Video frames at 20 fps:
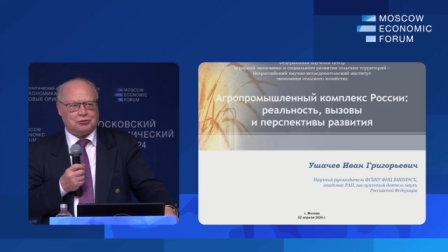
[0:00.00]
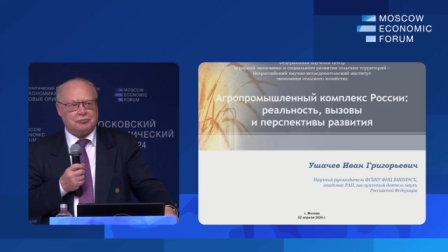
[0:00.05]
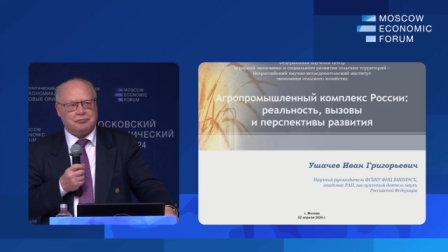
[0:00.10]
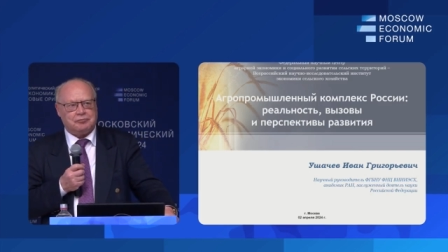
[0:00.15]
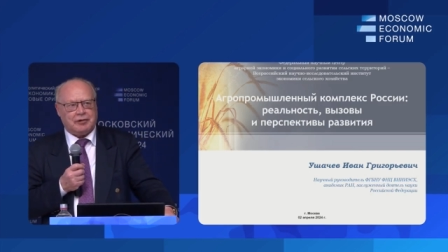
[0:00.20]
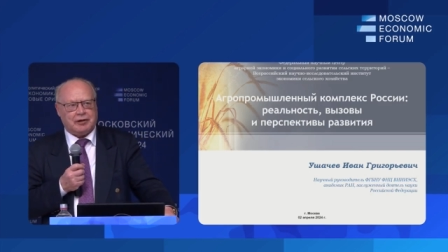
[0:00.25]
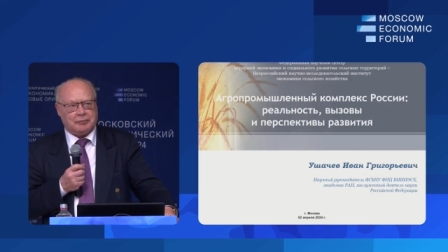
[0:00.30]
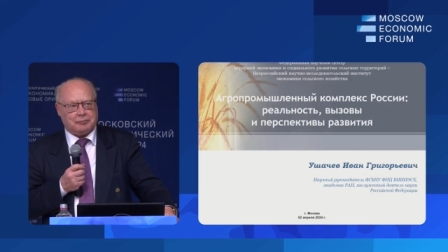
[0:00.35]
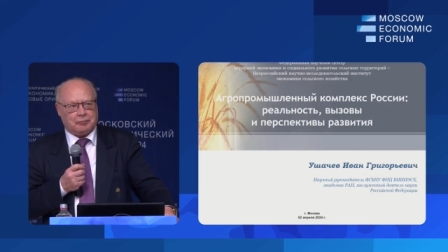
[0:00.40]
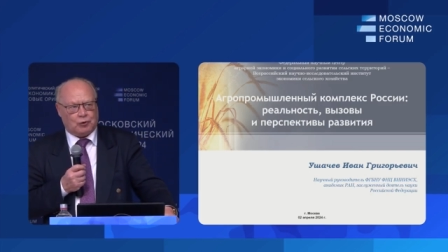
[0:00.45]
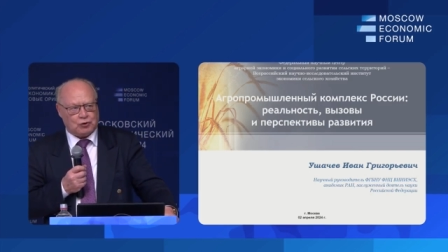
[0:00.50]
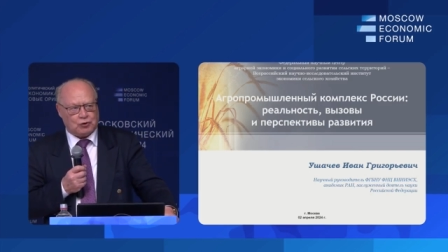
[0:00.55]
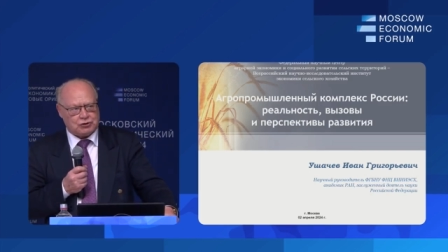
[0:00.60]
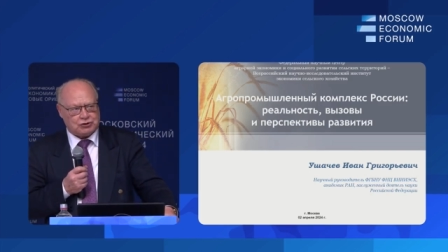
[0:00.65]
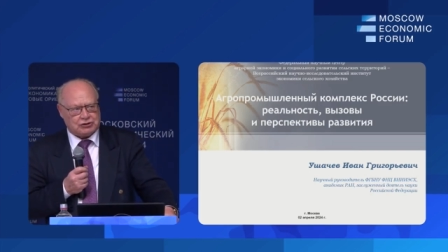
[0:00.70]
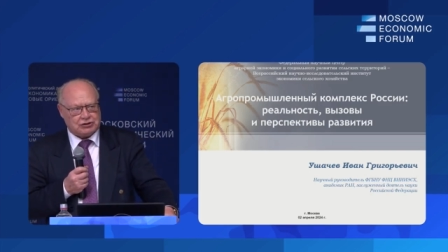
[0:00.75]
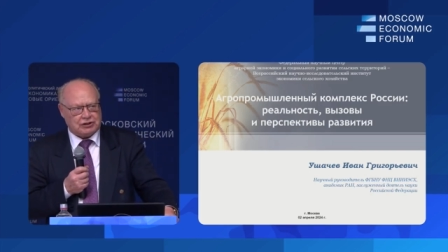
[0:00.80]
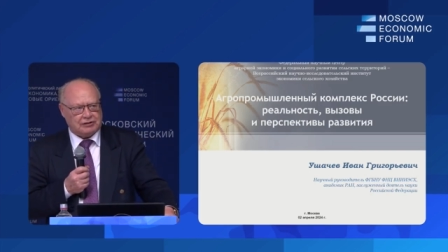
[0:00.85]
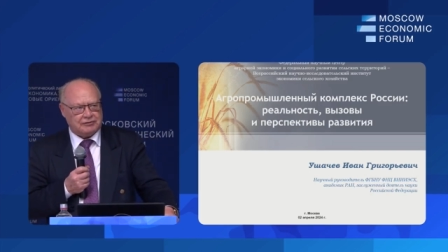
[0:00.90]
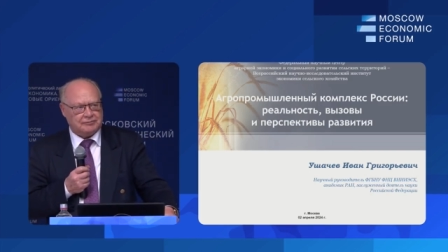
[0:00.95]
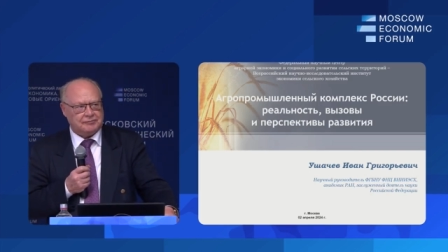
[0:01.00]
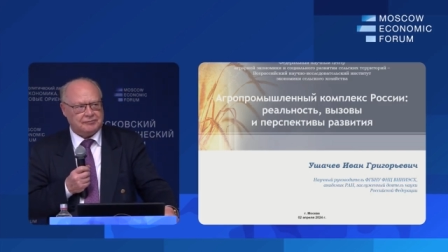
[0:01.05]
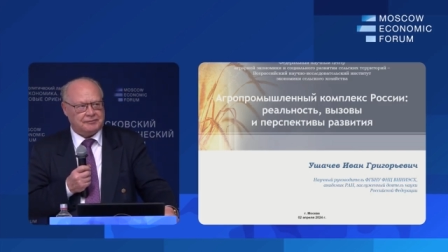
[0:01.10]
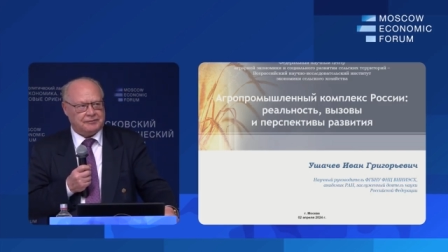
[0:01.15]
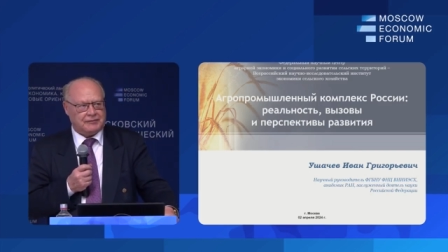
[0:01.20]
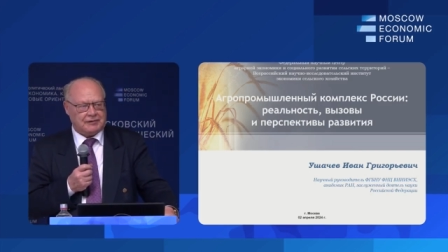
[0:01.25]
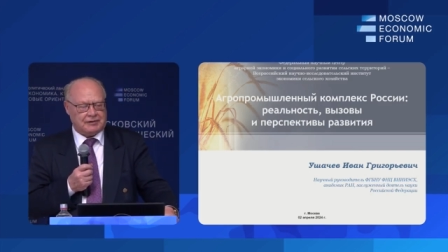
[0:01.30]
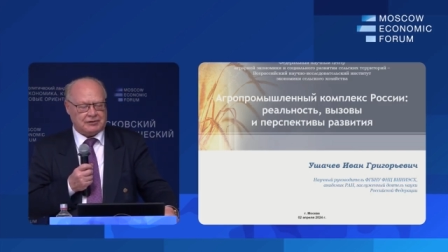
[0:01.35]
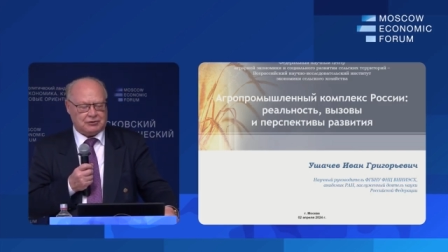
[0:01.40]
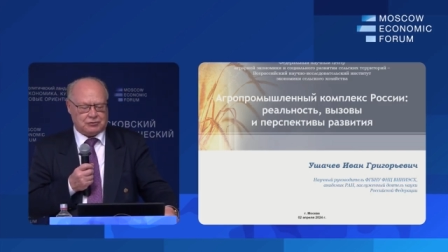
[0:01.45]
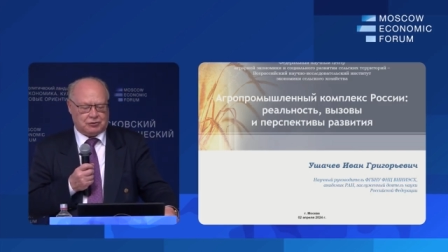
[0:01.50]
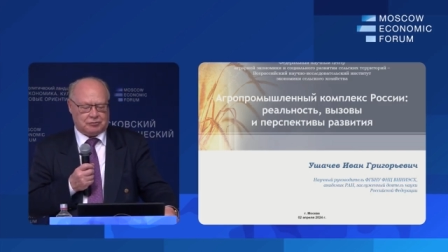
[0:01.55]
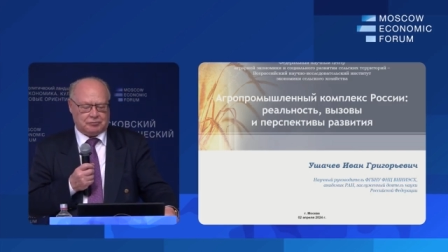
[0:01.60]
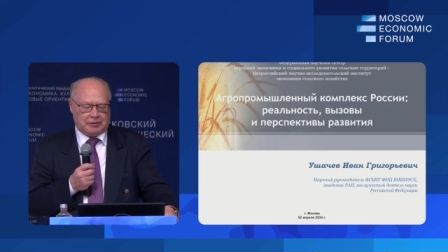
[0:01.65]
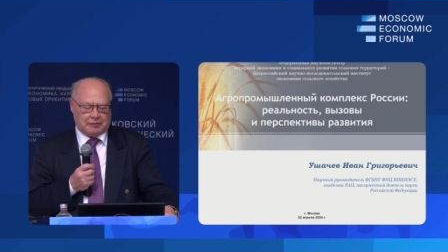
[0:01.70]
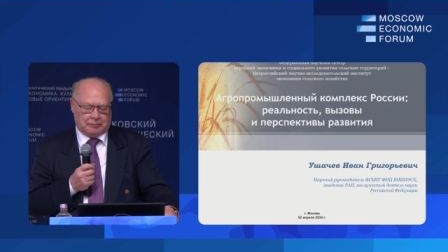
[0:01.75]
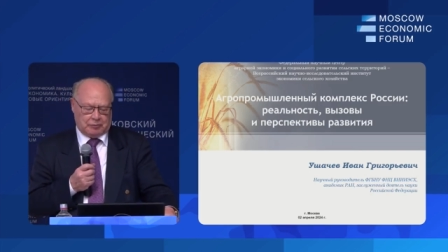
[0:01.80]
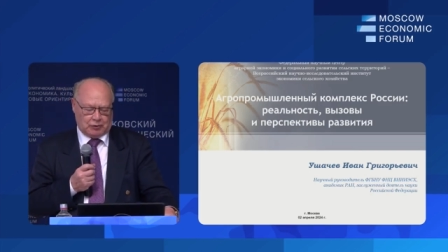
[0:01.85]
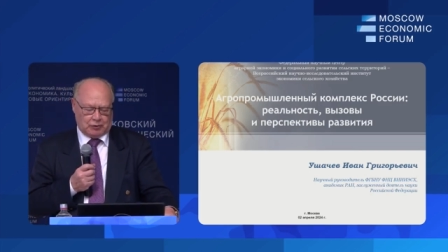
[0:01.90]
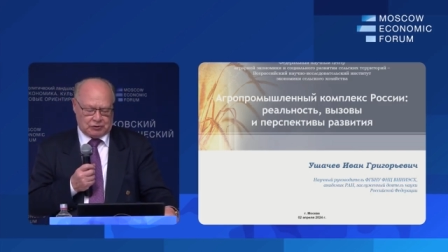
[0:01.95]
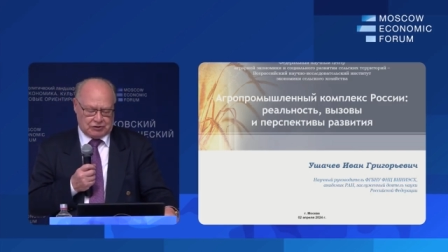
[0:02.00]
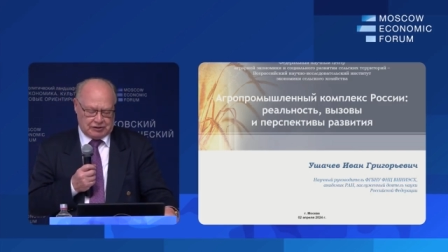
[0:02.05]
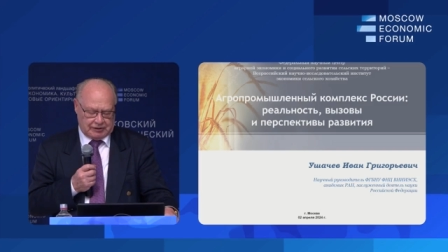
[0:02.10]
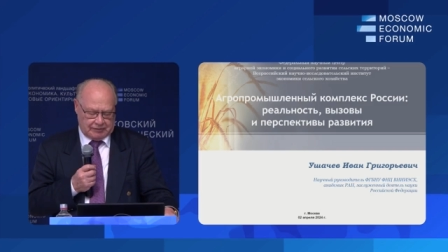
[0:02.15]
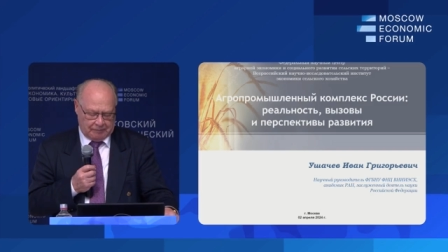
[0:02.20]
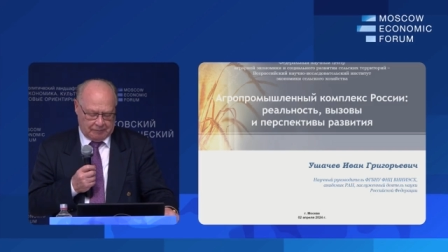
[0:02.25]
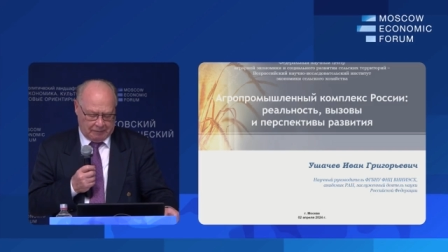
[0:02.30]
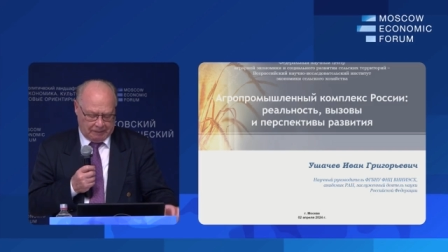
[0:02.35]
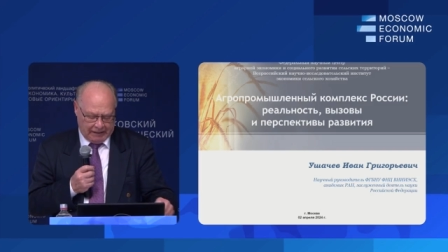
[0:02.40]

попозже. Чуть попозже.